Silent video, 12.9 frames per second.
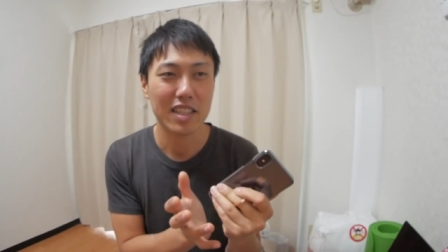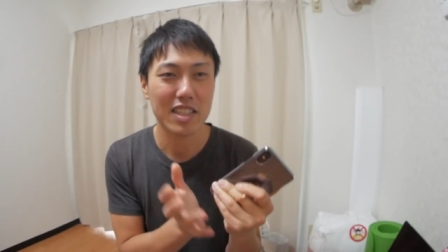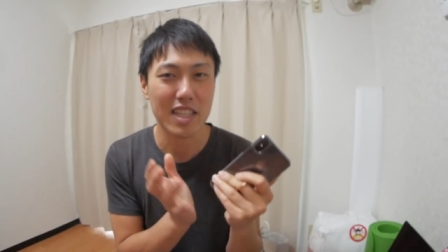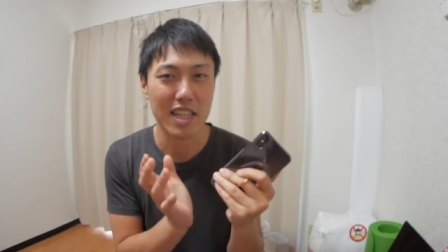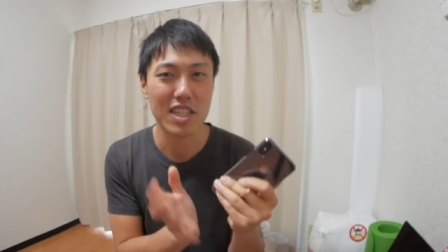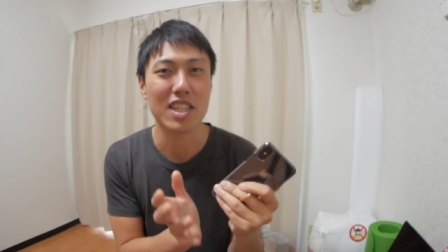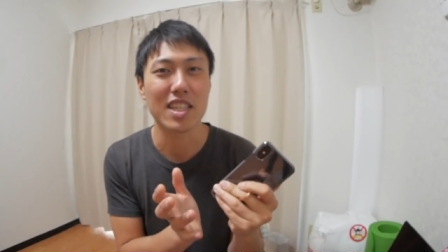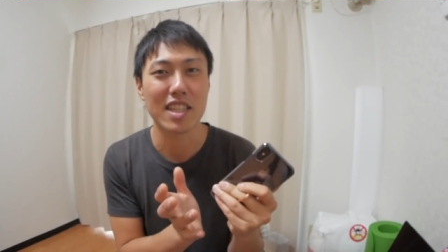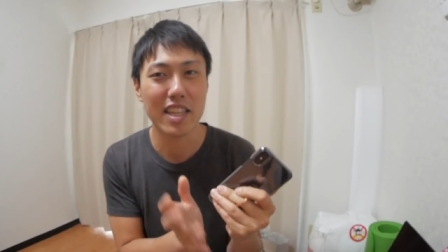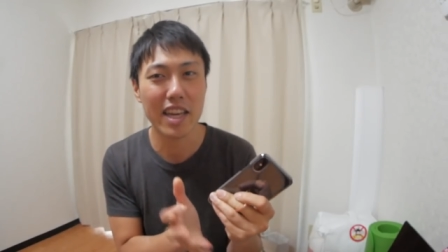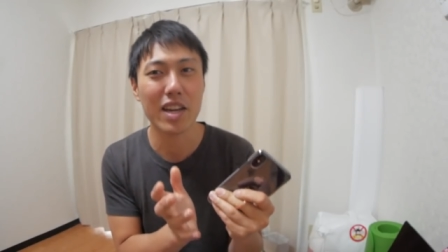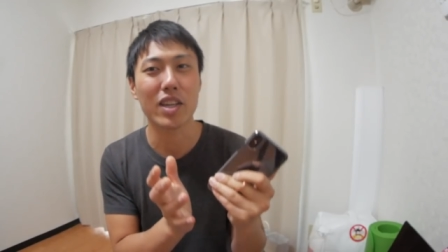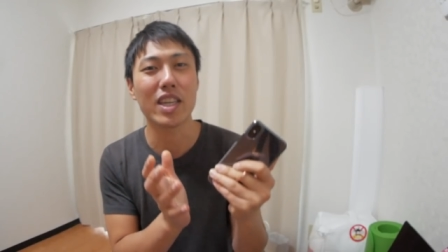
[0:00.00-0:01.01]
写真
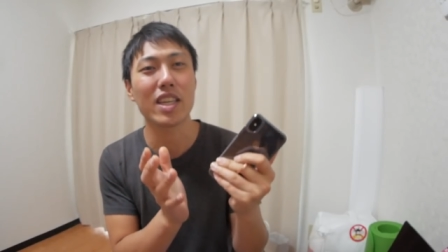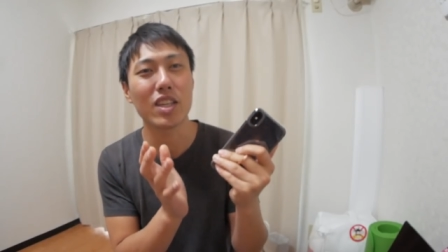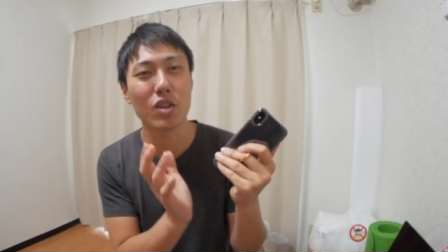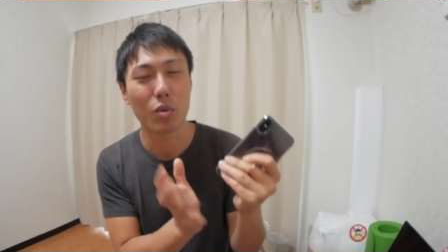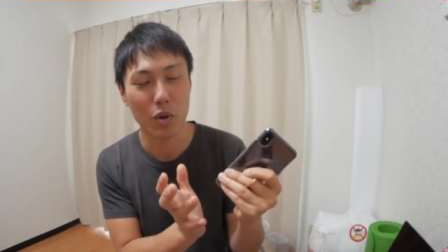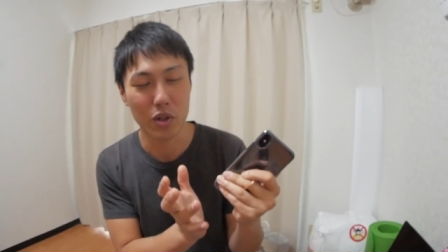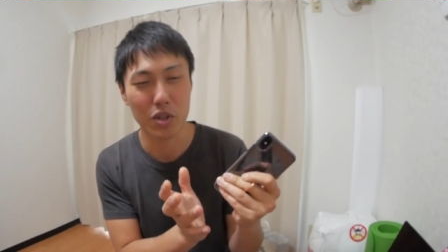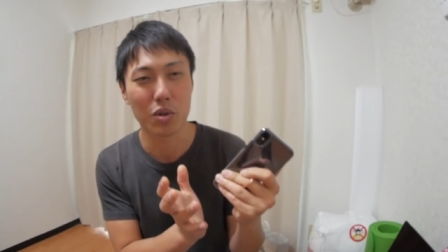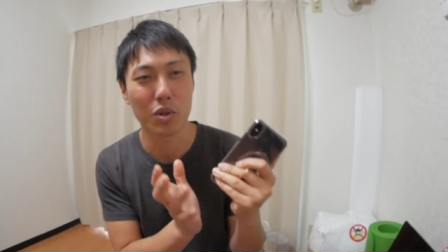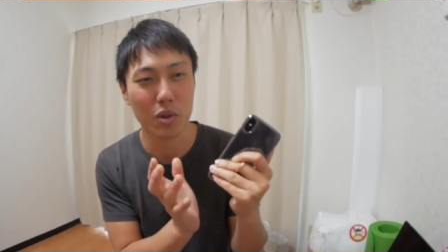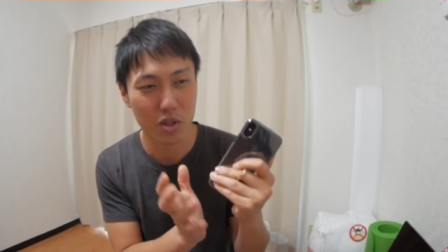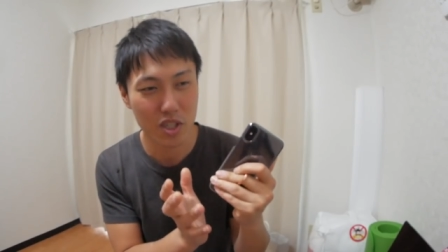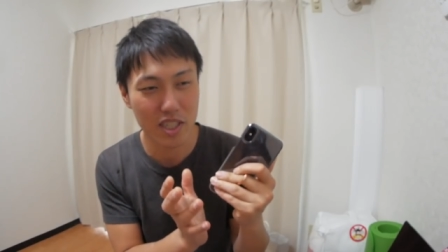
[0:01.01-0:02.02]
でいい思い出を
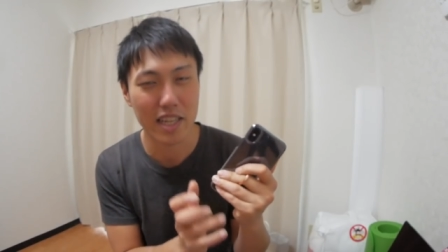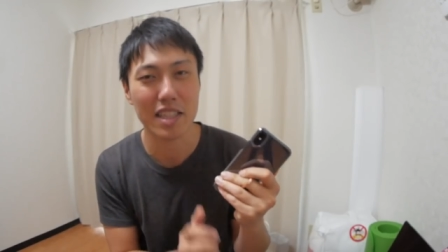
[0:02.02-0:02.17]
残した